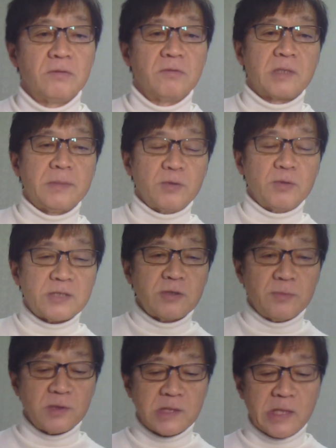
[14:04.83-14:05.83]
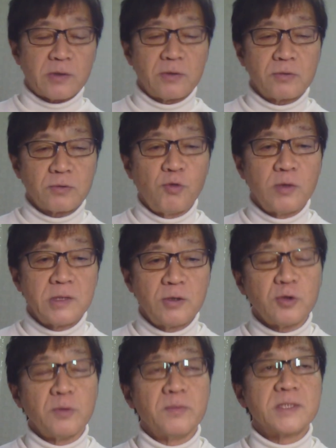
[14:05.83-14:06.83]
多分同じような問題は今後は出る
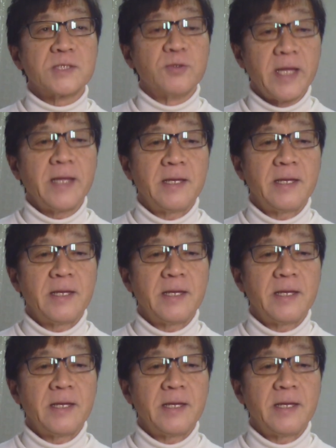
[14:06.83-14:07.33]
と思いますよね